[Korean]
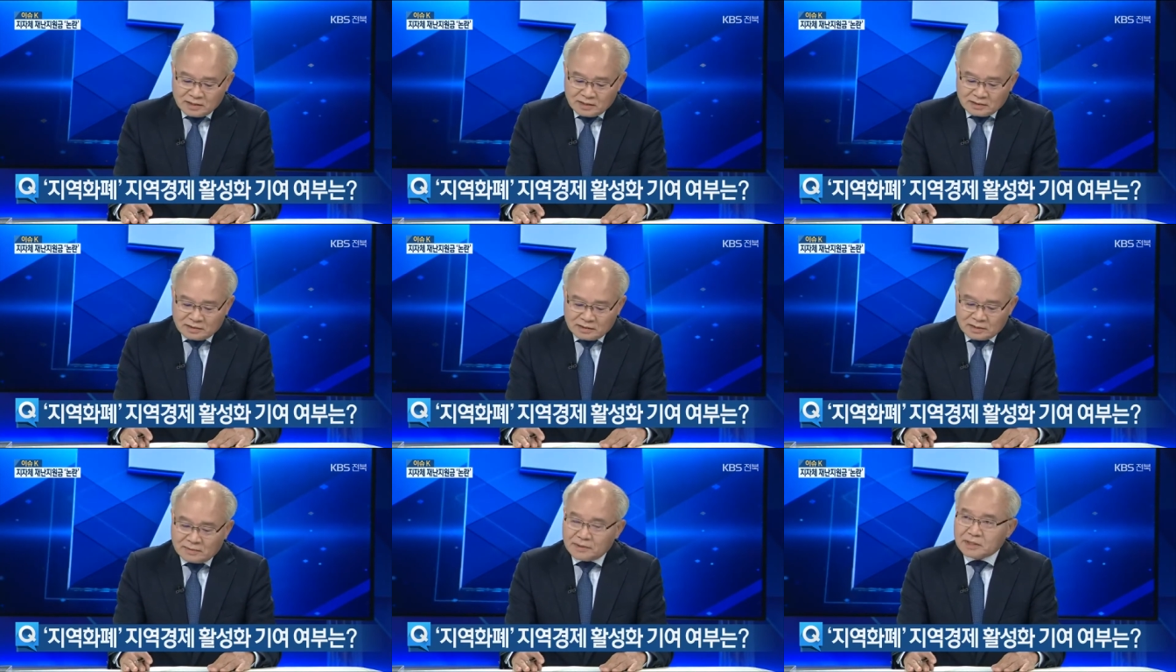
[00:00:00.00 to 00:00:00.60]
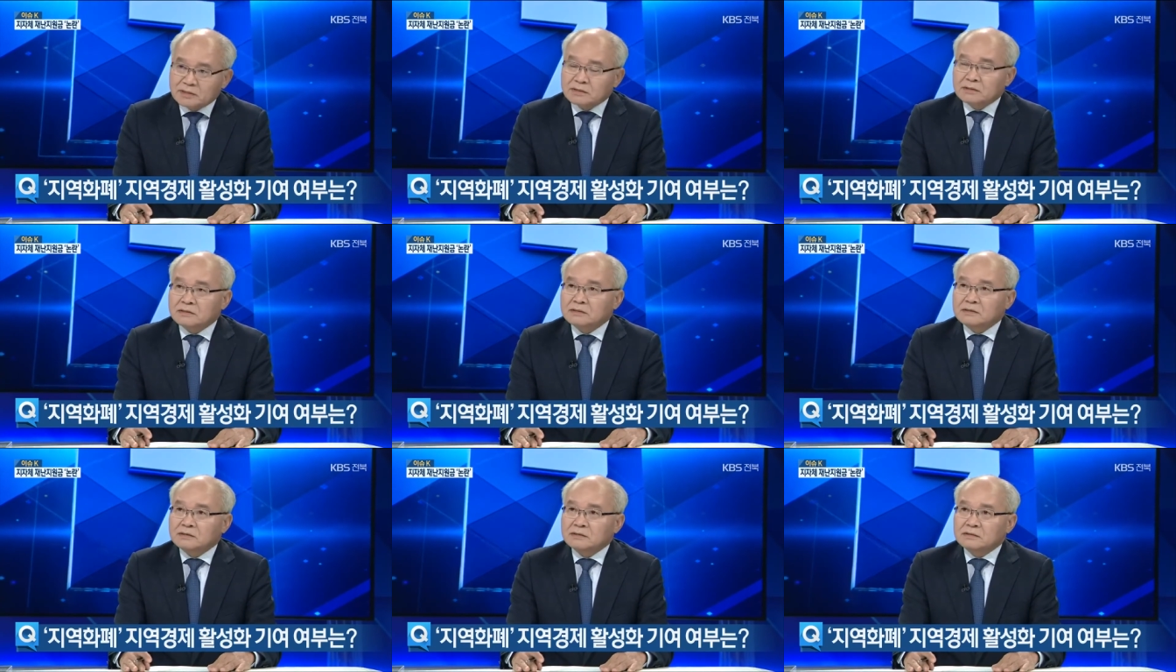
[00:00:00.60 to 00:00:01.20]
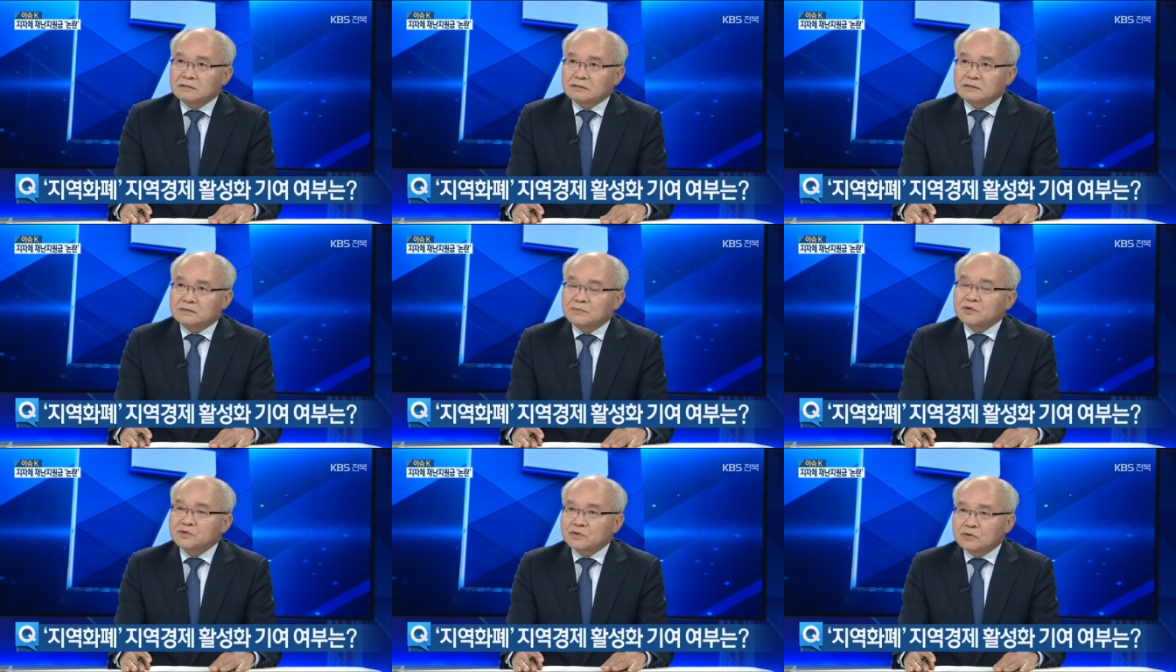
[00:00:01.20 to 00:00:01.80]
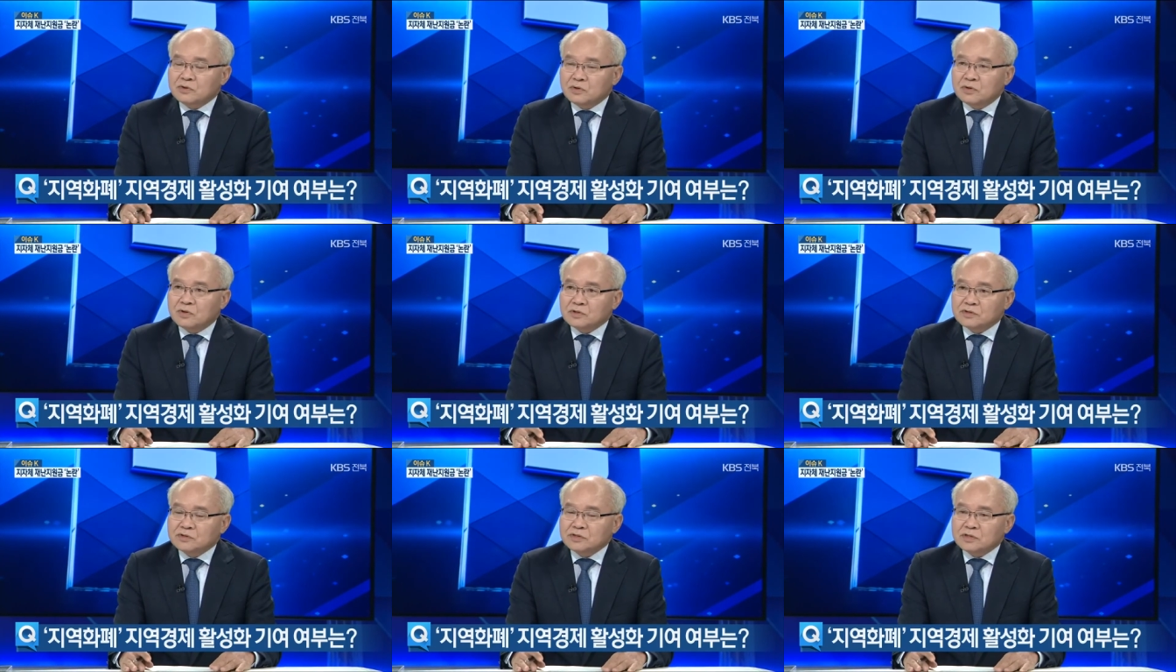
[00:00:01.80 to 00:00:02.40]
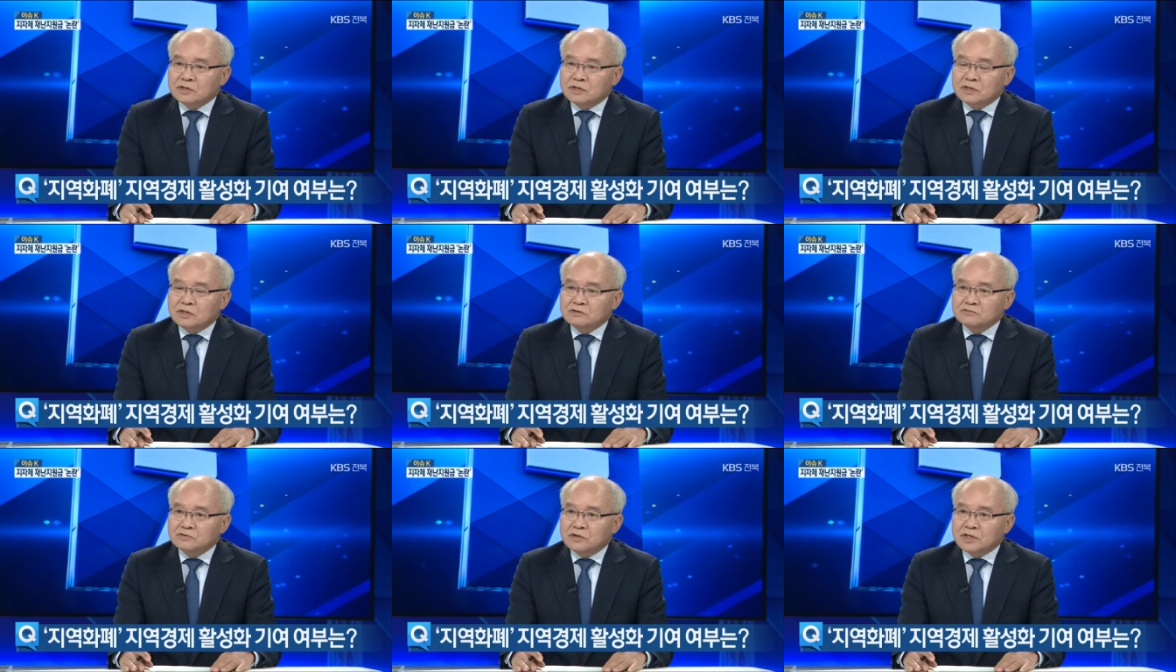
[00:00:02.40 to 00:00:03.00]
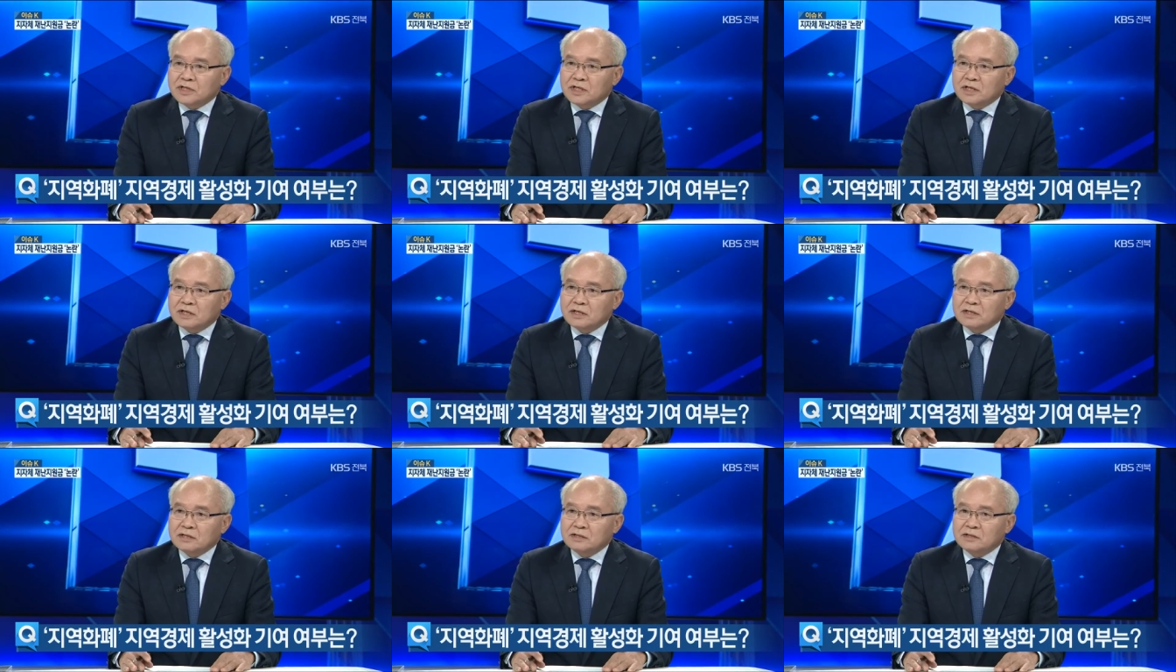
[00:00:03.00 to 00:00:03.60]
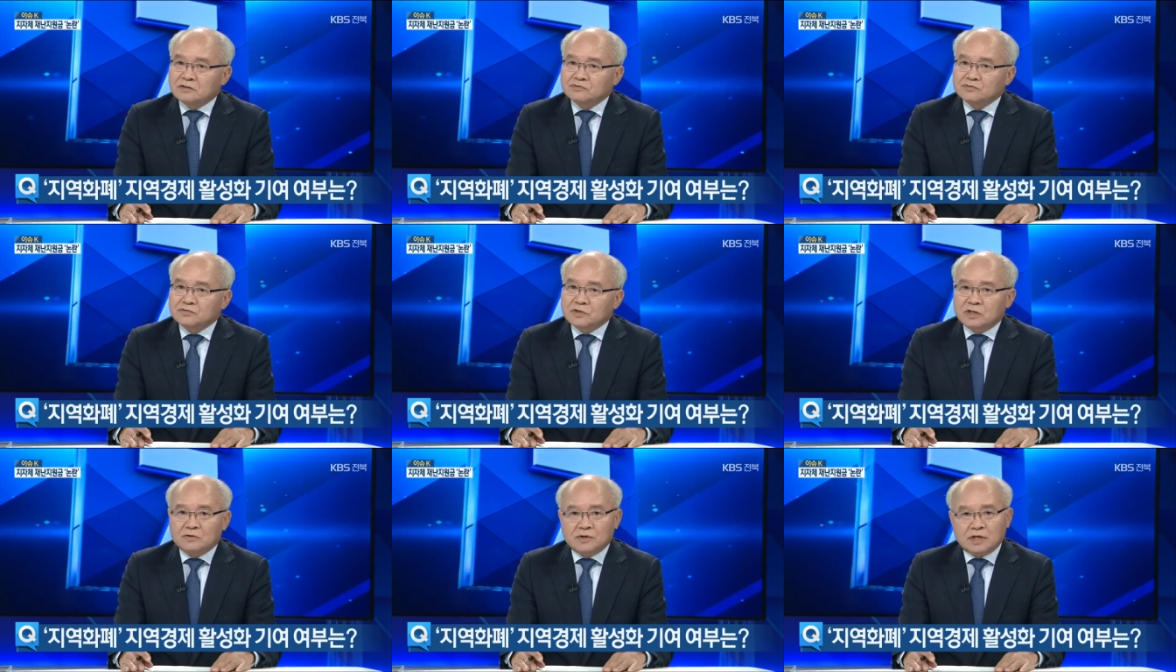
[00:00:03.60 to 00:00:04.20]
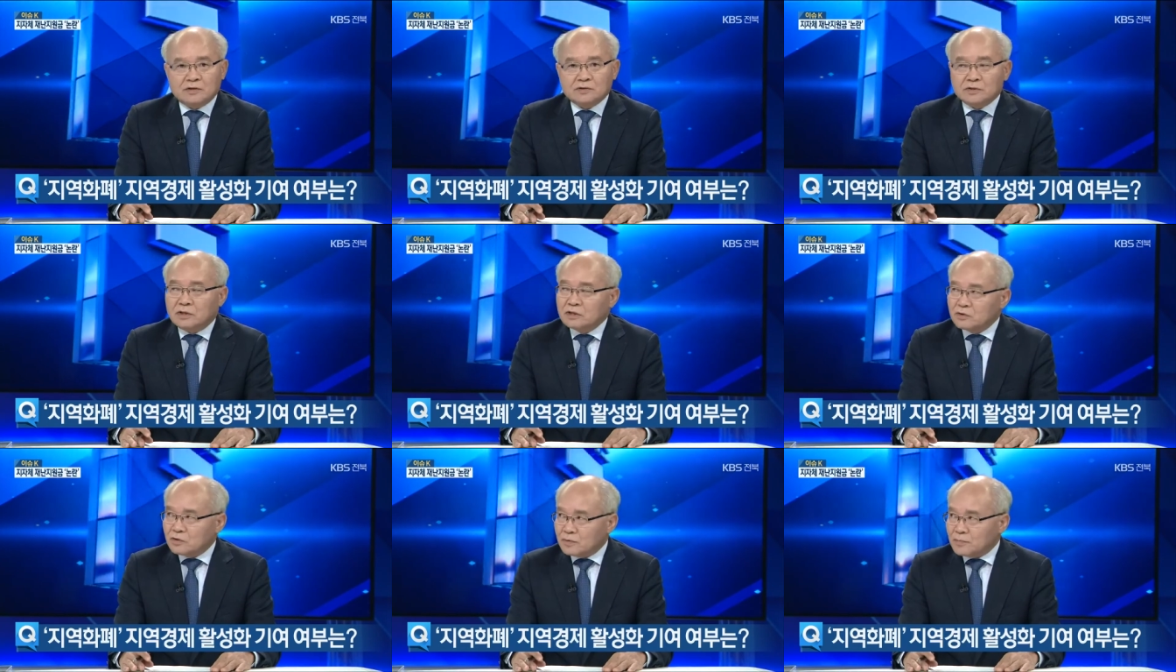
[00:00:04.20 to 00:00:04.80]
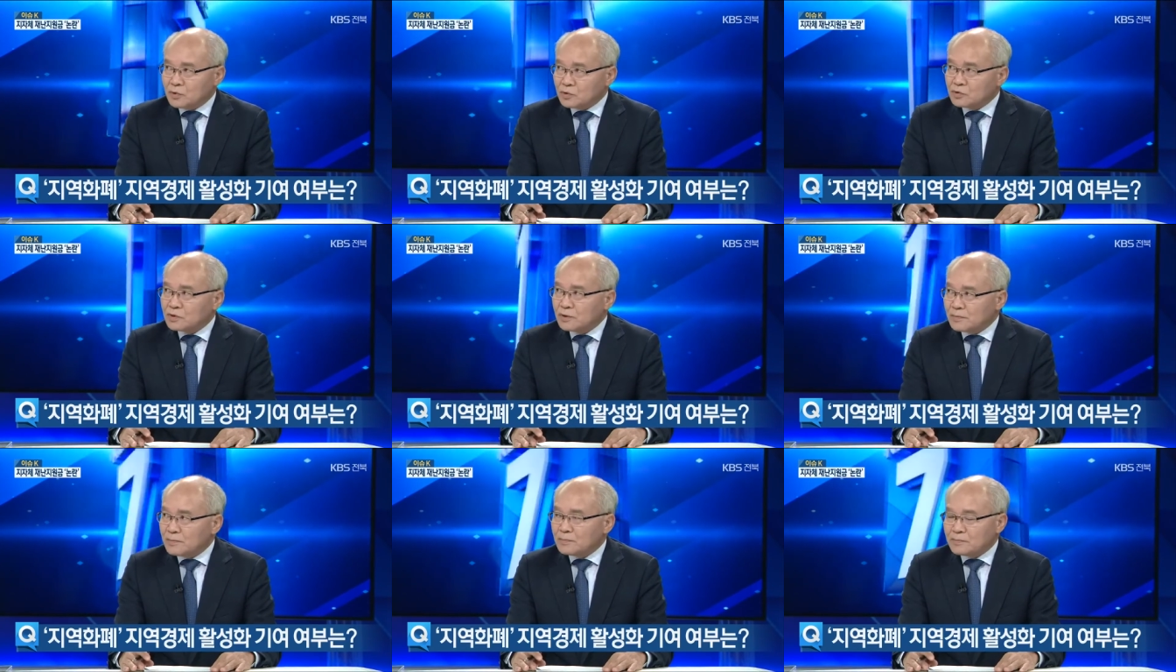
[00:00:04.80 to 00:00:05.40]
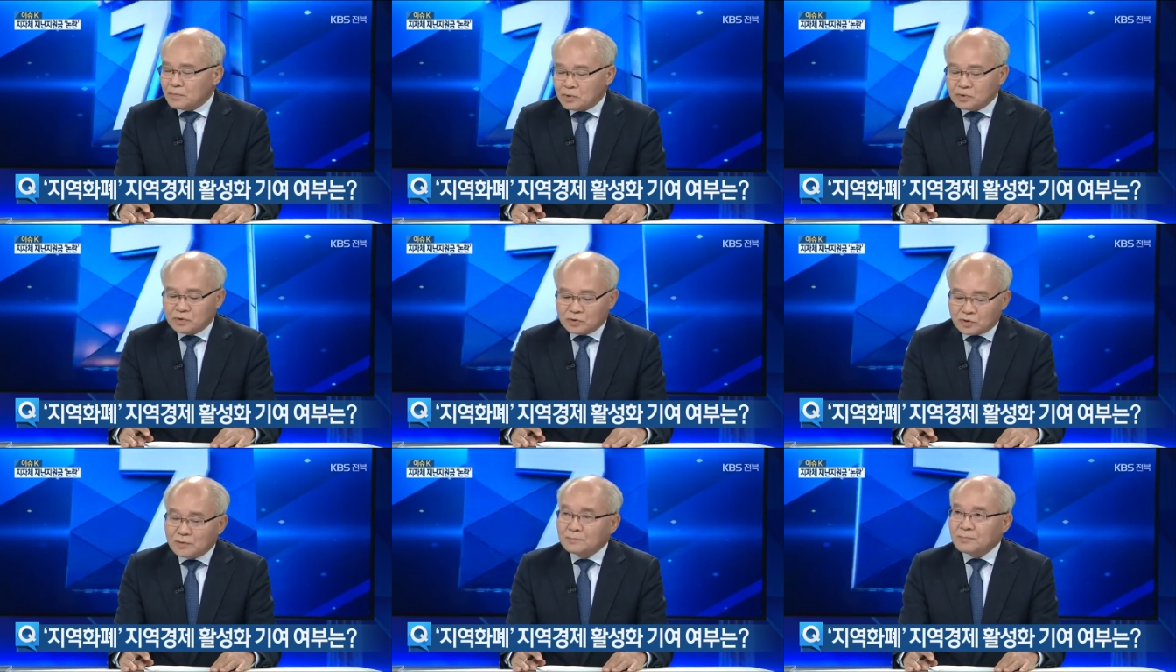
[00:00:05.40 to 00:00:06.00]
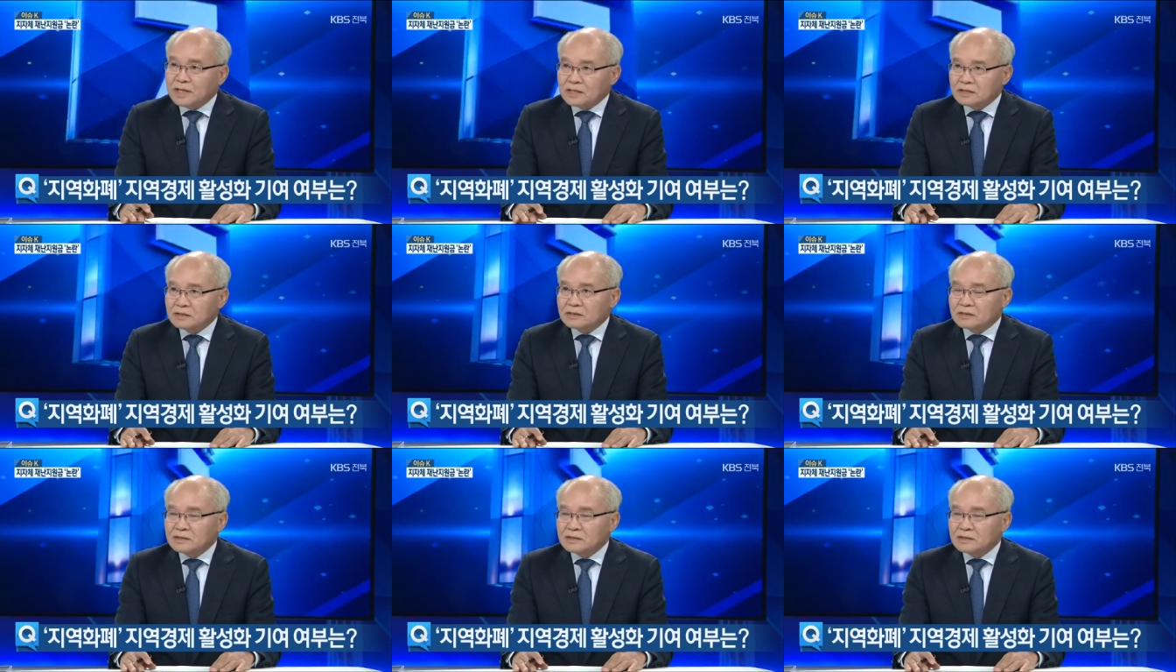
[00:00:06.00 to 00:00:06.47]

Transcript: 근데 다만 기본적으로 조세연 연구원의 연구 결과 언론에 보도된, 보도된 바는